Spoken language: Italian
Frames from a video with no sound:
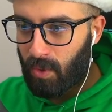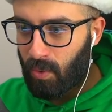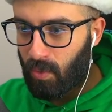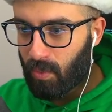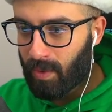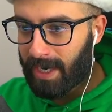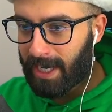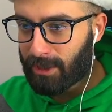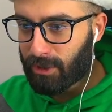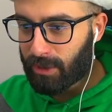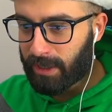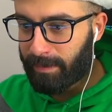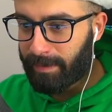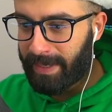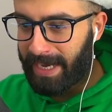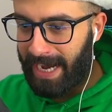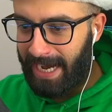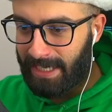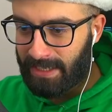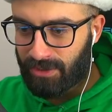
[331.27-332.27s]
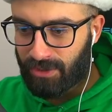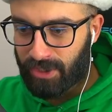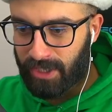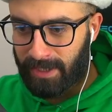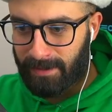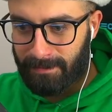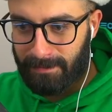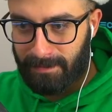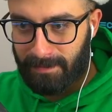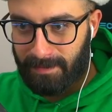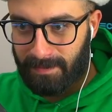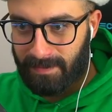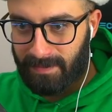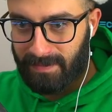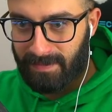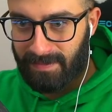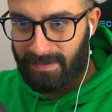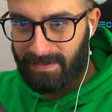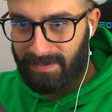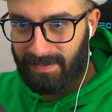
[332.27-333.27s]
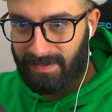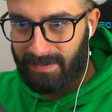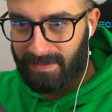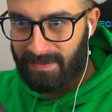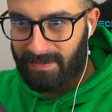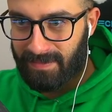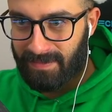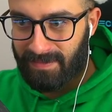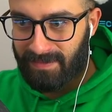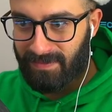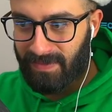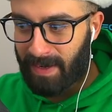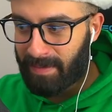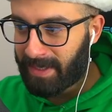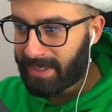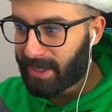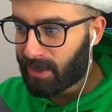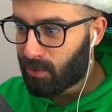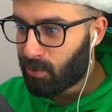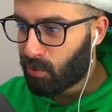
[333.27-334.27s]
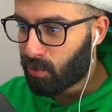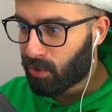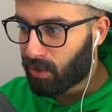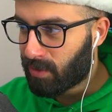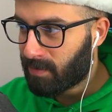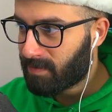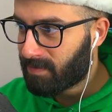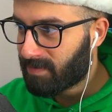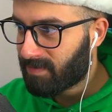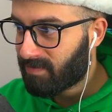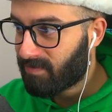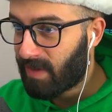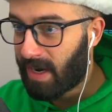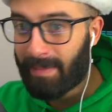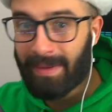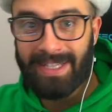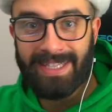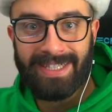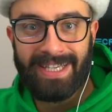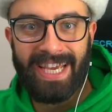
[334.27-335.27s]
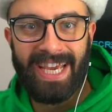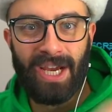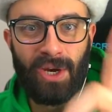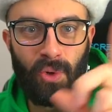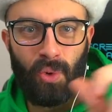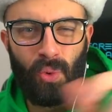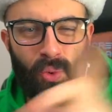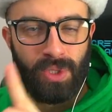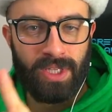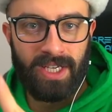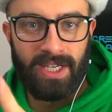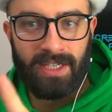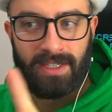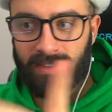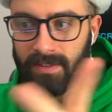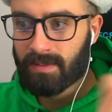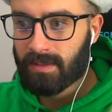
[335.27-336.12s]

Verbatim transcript: Un gatto che piange. Veramente cuto. Veramente cute.